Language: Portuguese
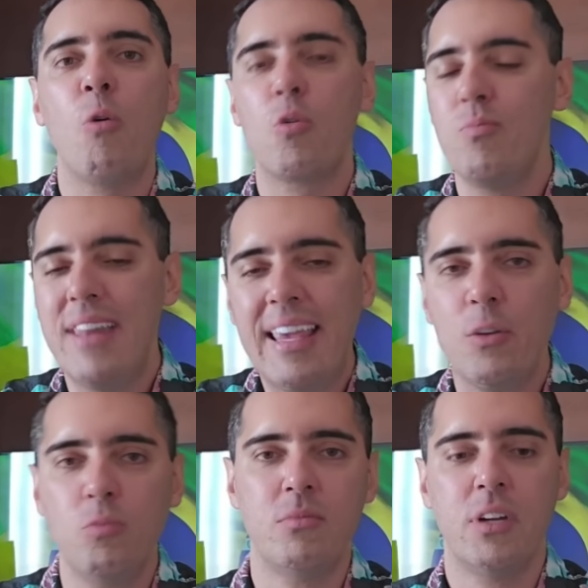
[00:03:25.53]

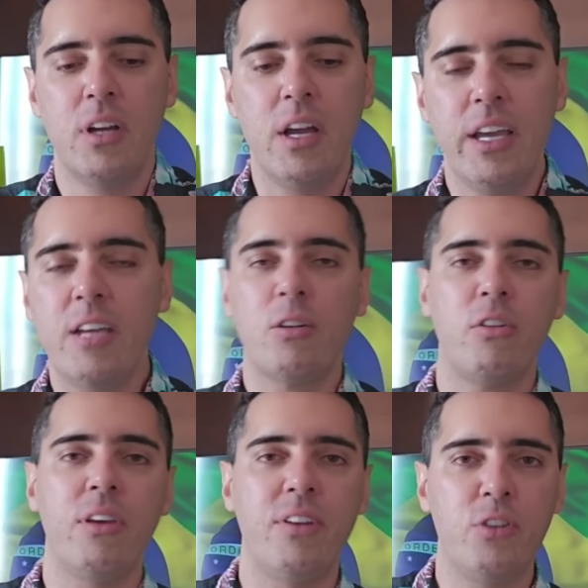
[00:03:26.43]
nenhum.
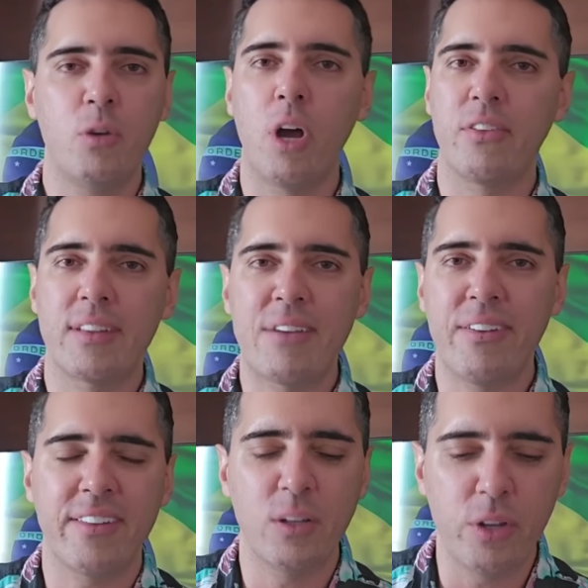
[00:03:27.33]
Inclusive, digo, ó, se está
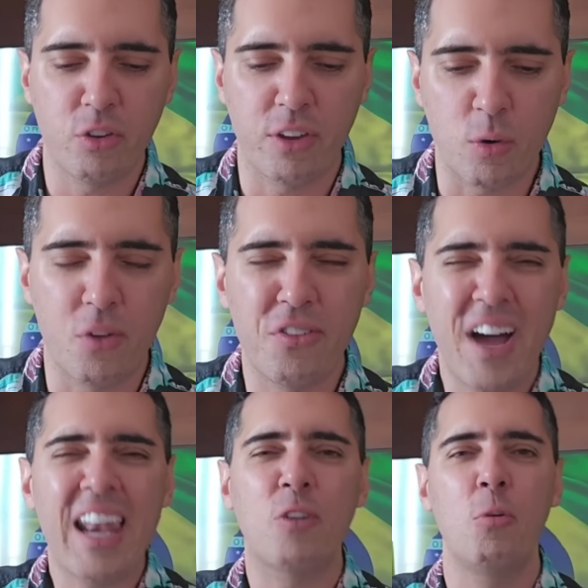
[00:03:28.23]
fazendo isso, você
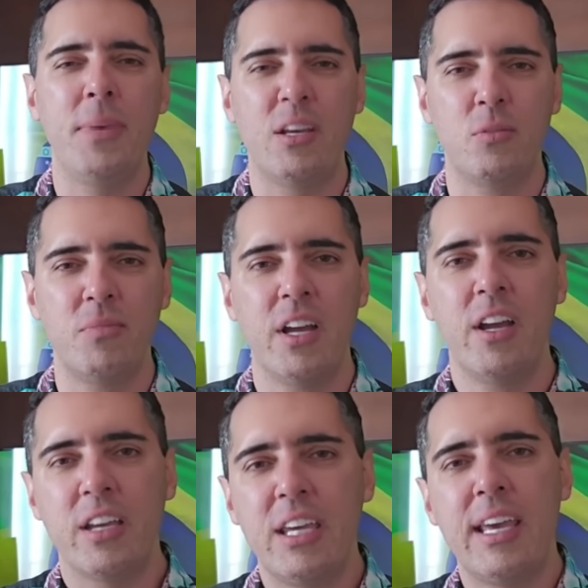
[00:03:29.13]
fala comigo
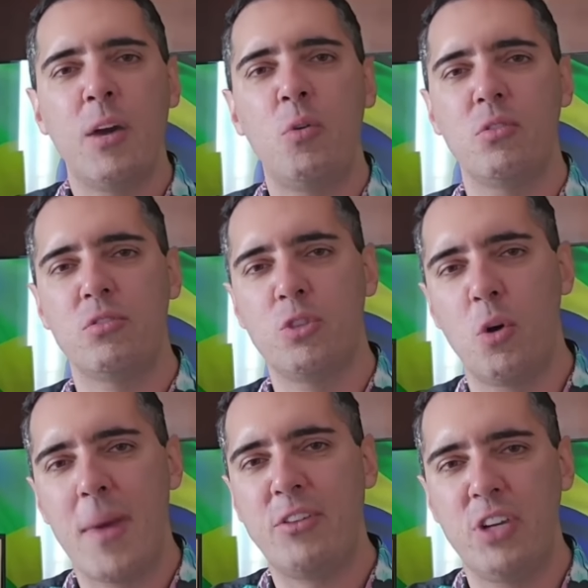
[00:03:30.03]
que eu dou
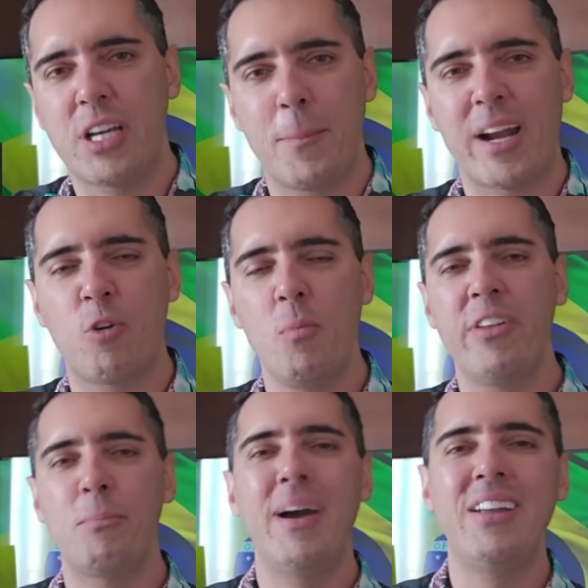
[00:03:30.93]
uma dica para como
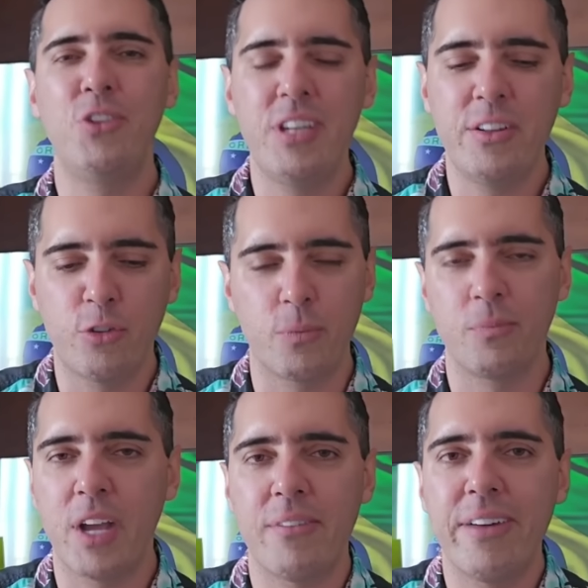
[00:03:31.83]
expandir isso.
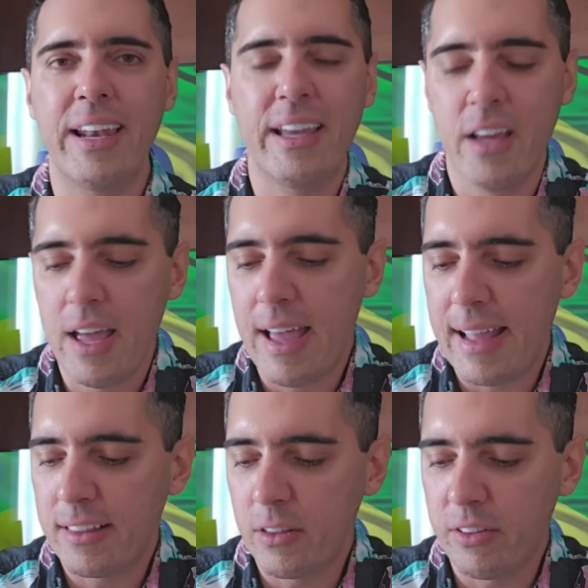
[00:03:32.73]
Já falei,
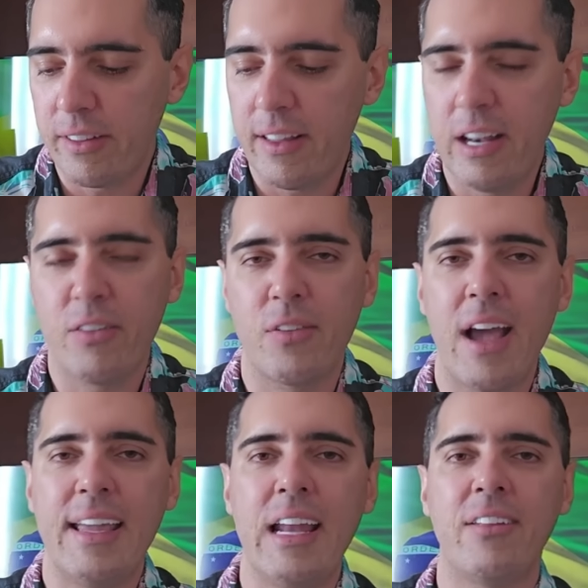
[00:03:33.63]
é, eles,
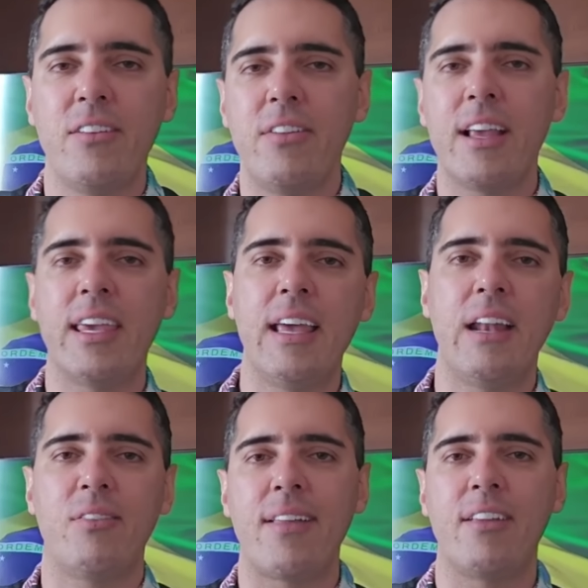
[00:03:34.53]
aí eles dizem que
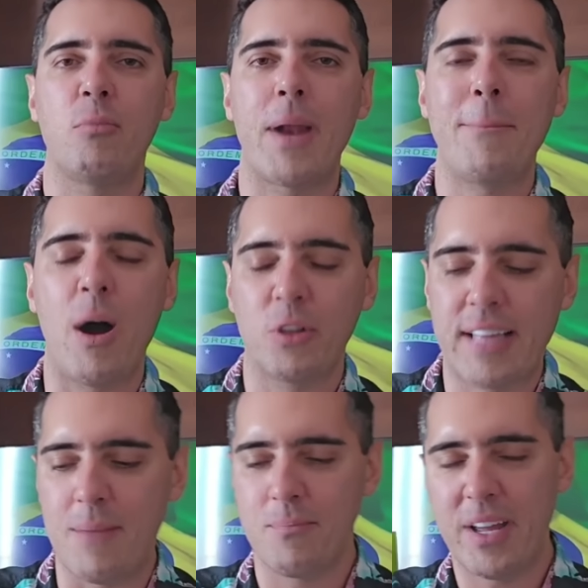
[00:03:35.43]
eles fazem isso para
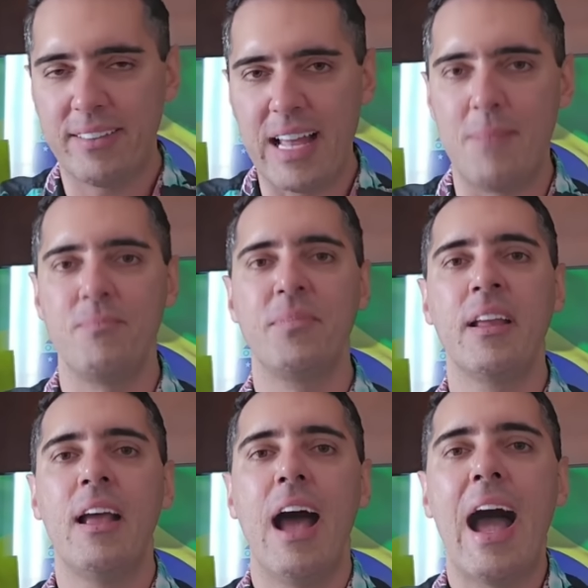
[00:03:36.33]
pautar. Mas tá.
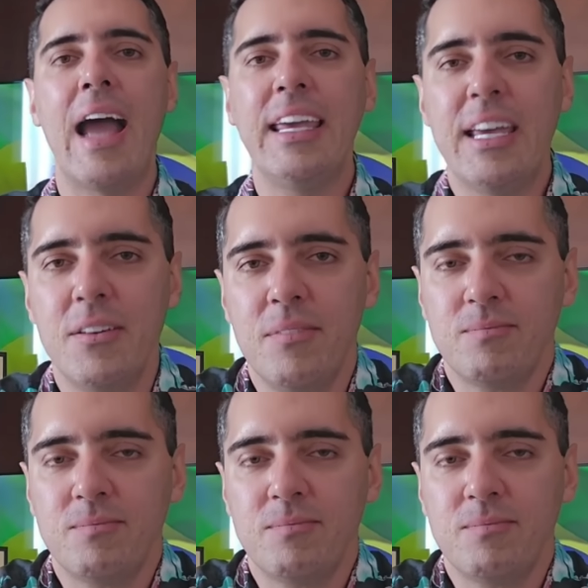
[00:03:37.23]
Aí,